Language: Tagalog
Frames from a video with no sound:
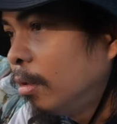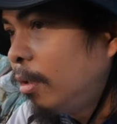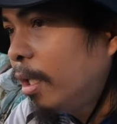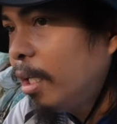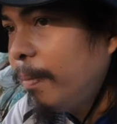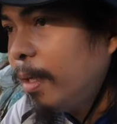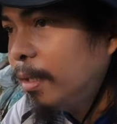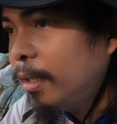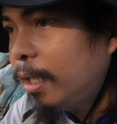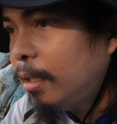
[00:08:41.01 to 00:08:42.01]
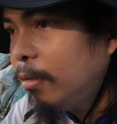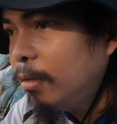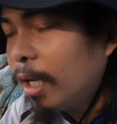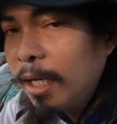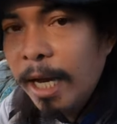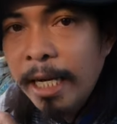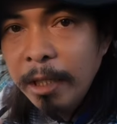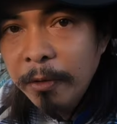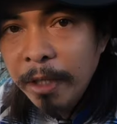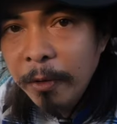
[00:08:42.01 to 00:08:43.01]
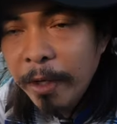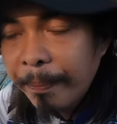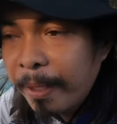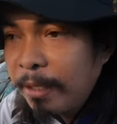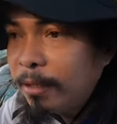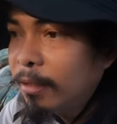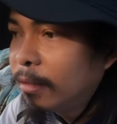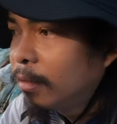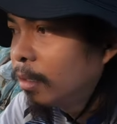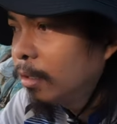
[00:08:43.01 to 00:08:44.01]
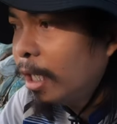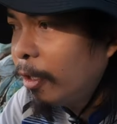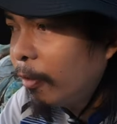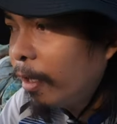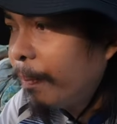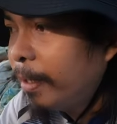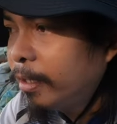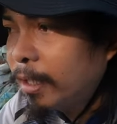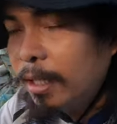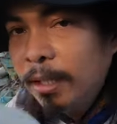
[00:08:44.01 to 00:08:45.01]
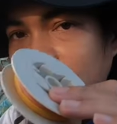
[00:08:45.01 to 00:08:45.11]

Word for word: Yun lang naman kasi line ko, saka galing yung kay Kuya Punch. Yan yung Kuya Punch ah.